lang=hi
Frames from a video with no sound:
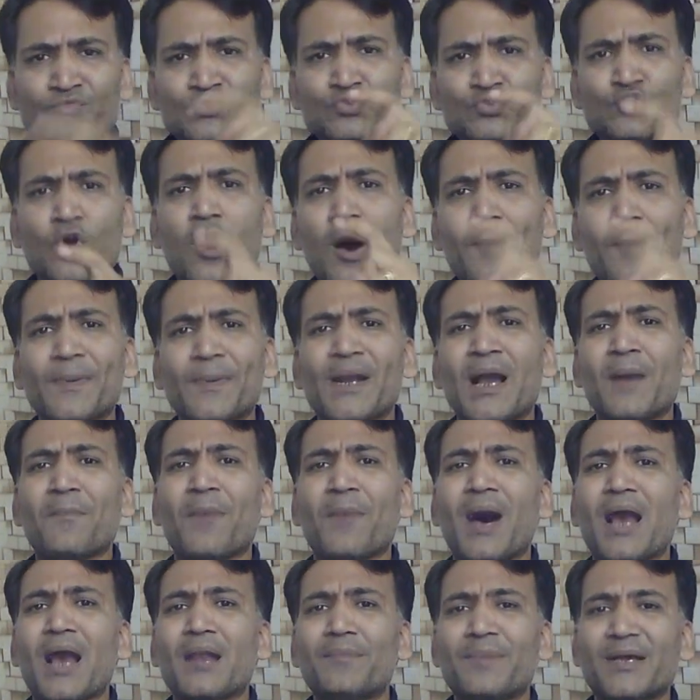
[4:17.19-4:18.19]
जो अपना
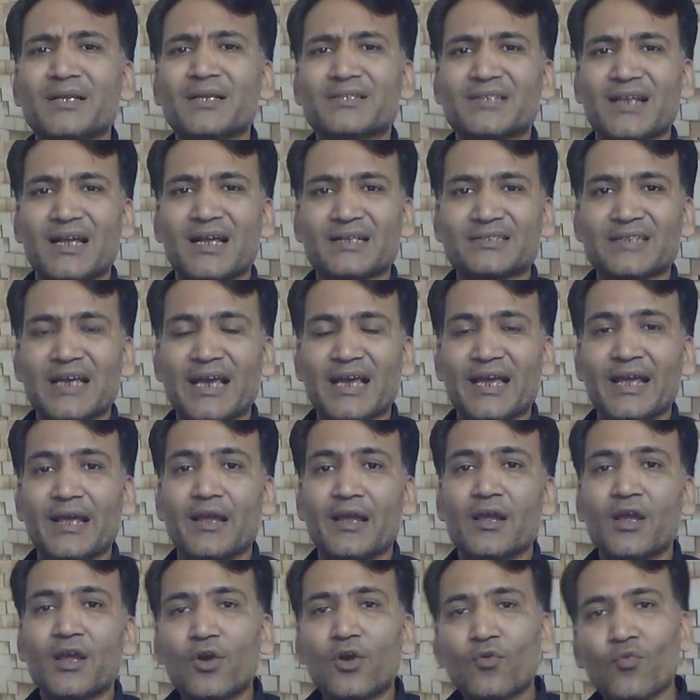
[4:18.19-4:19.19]
माल बेचना चाहे
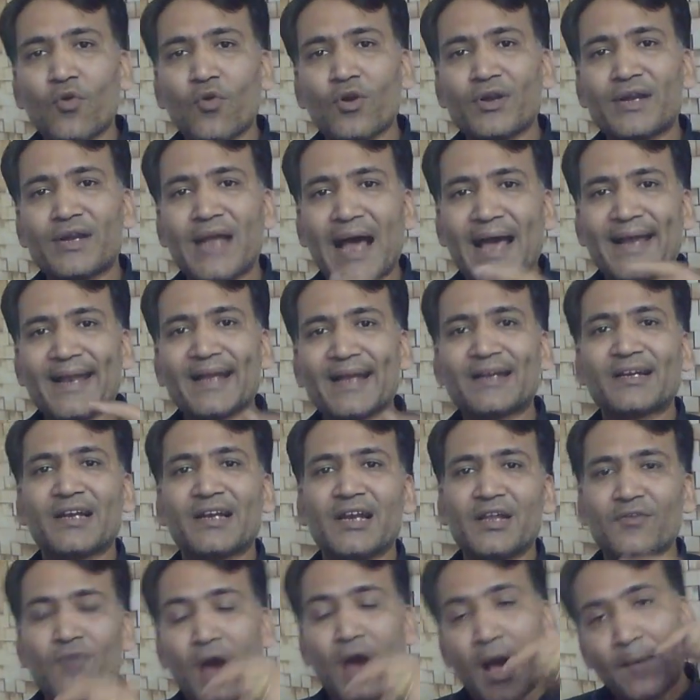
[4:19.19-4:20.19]
वो
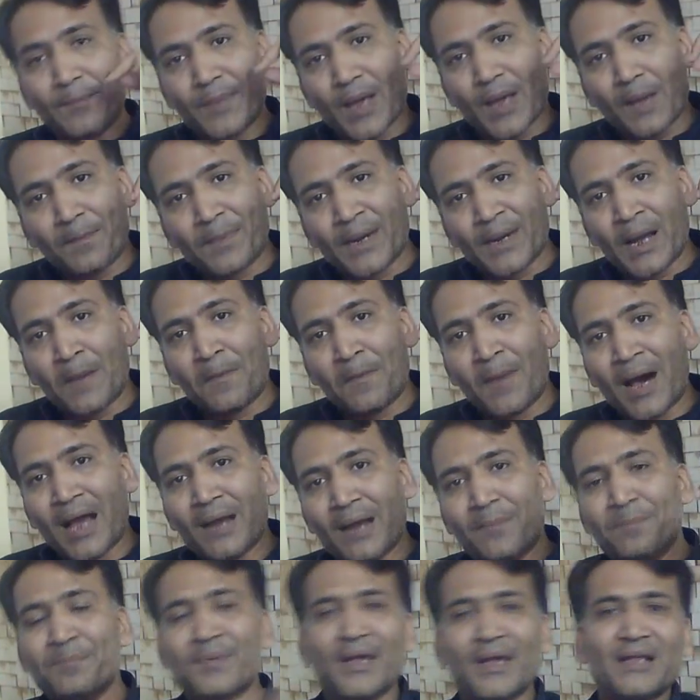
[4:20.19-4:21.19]
डायरेक्टली वहां पे अपना माल
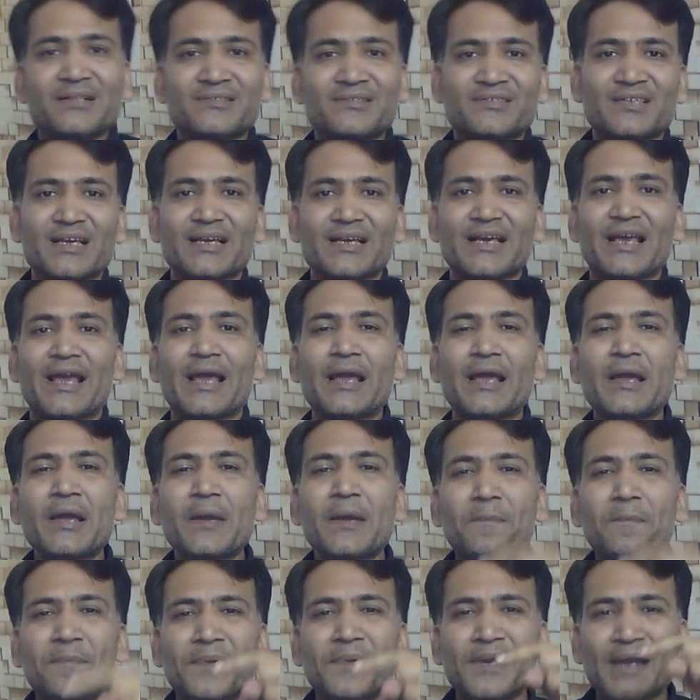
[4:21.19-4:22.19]
बेच सके
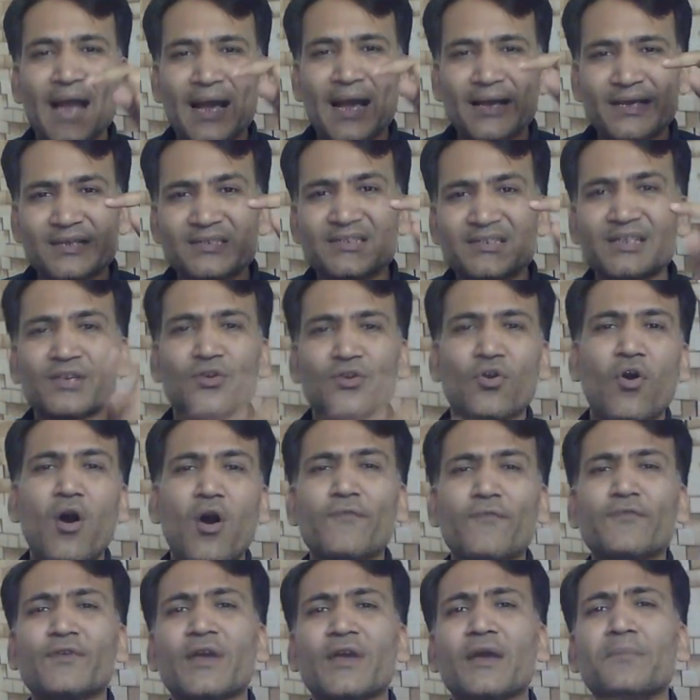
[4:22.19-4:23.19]
बिना किसी
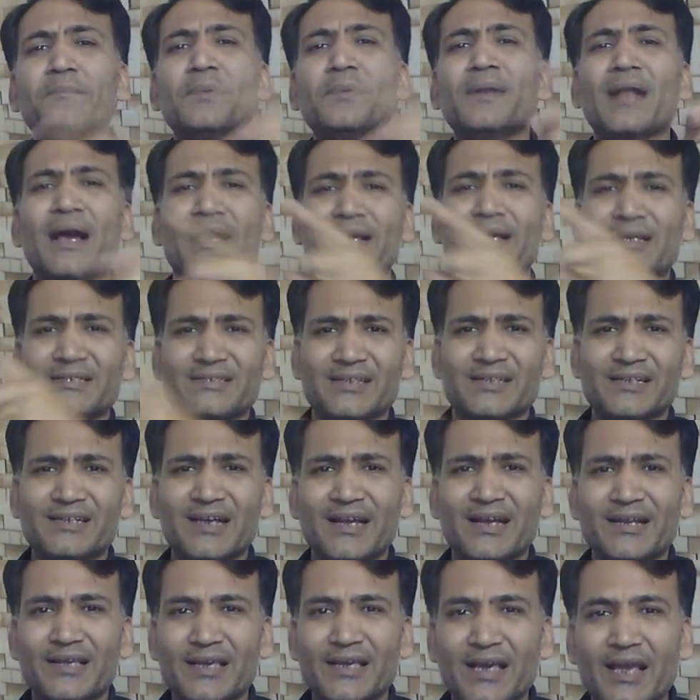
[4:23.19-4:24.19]
खौफ के बिना किसी
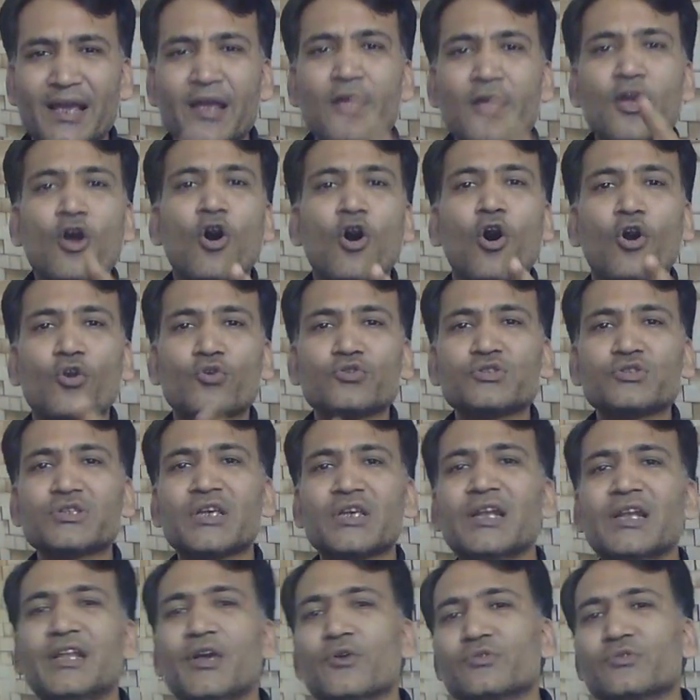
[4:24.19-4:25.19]
डर के और
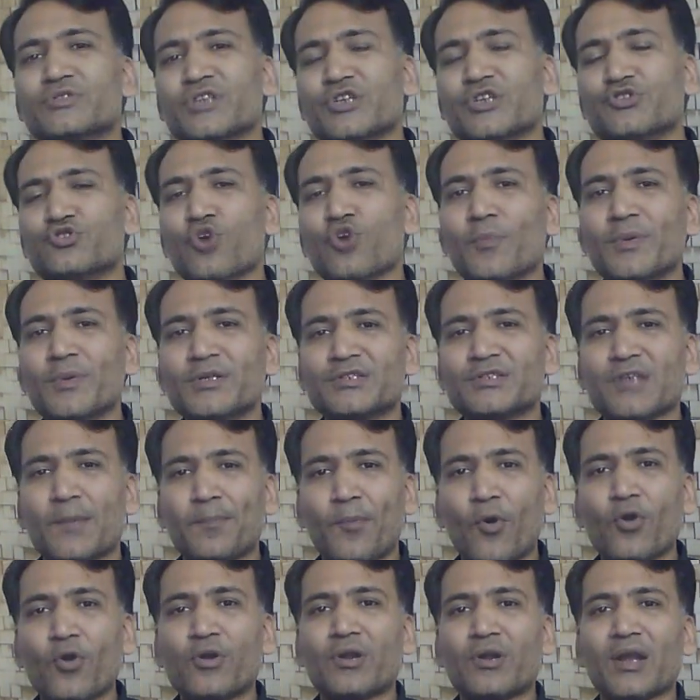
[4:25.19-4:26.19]
उसके लिए उसे जो भी
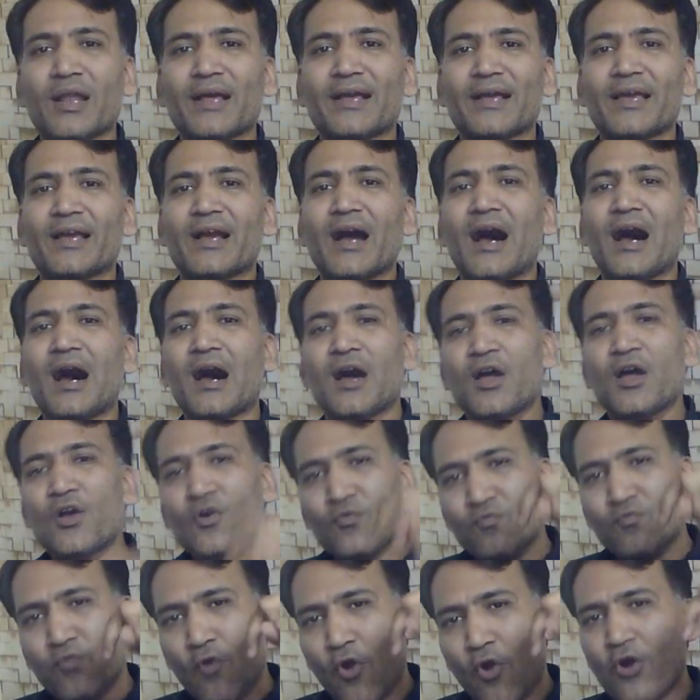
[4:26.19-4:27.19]
सपोर्ट लगेगा
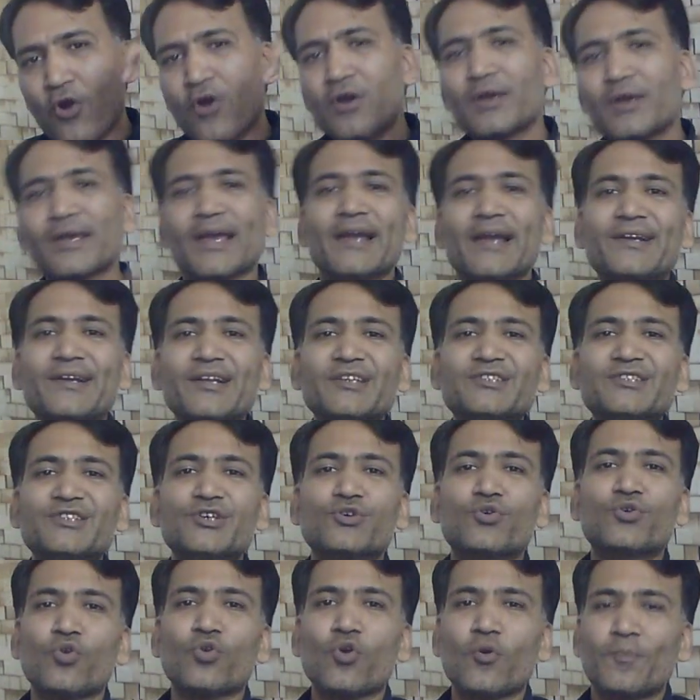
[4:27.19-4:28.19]
वो केटीजी
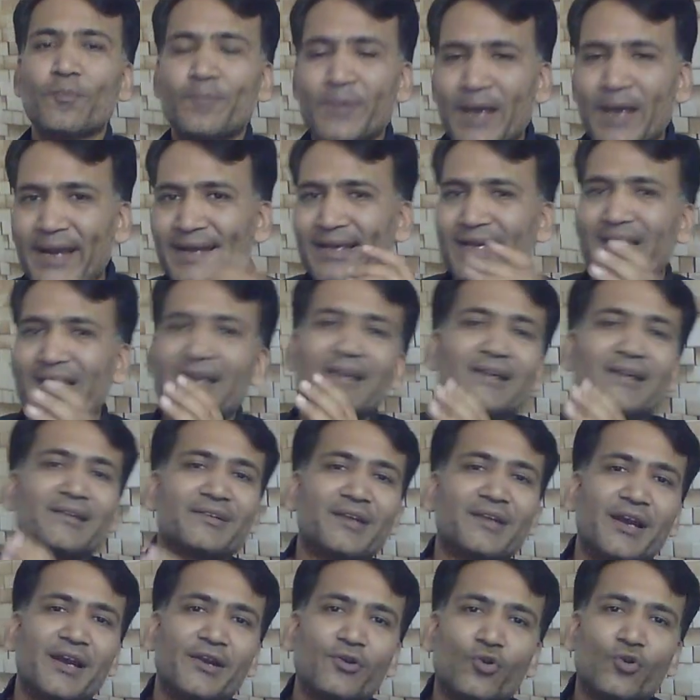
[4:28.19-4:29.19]
ग्रुप यानी क्लिक
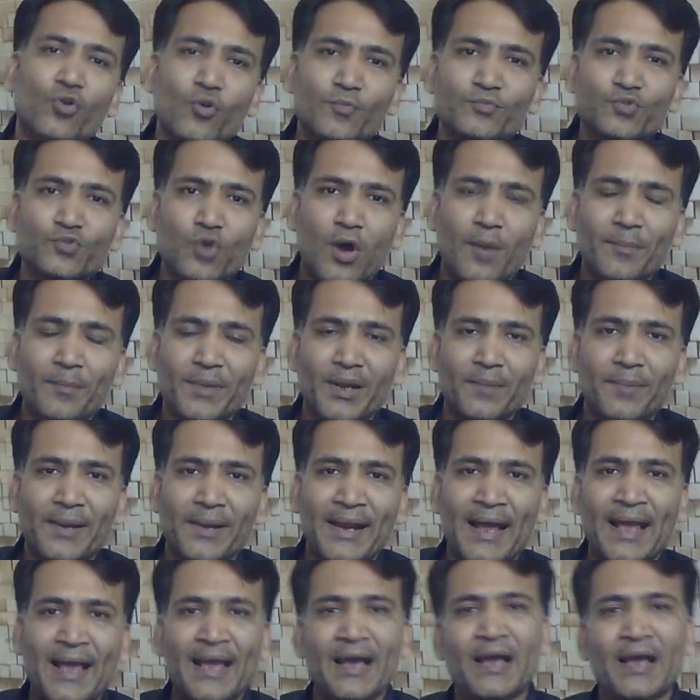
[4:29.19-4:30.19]
ट्रेड ग्रुप जो हमने
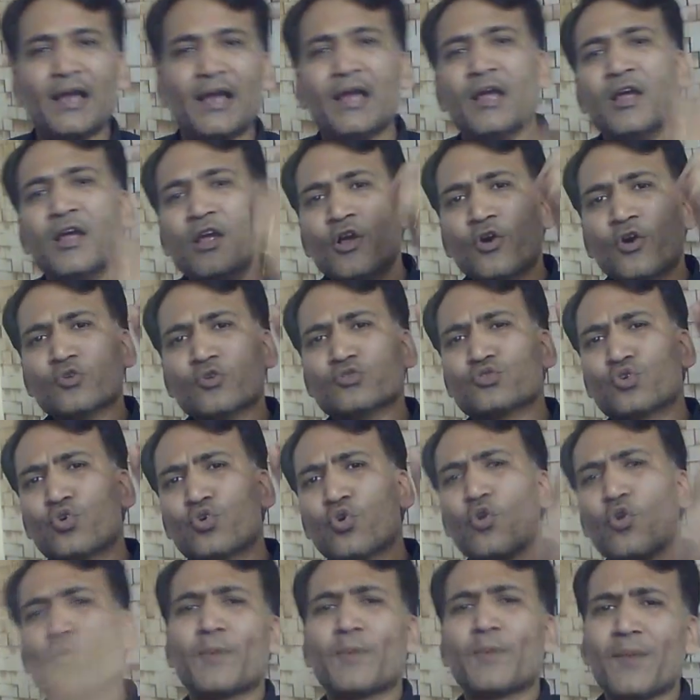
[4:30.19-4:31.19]
बनाया है उस
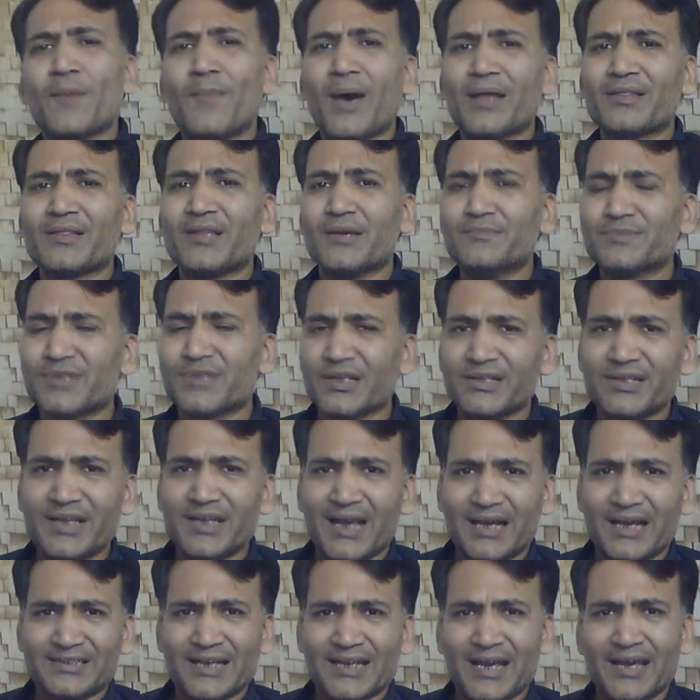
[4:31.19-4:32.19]
ग्रुप के माध्यम से
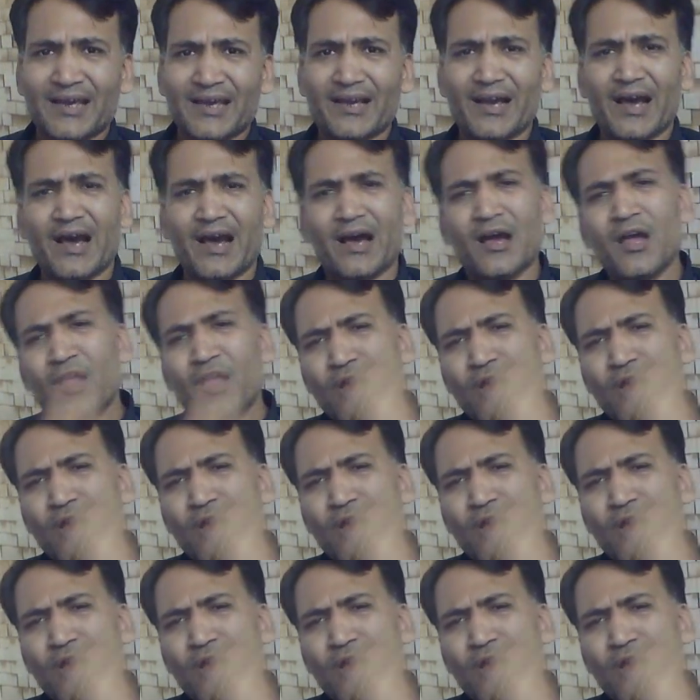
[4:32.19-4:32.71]
दिया जाएगा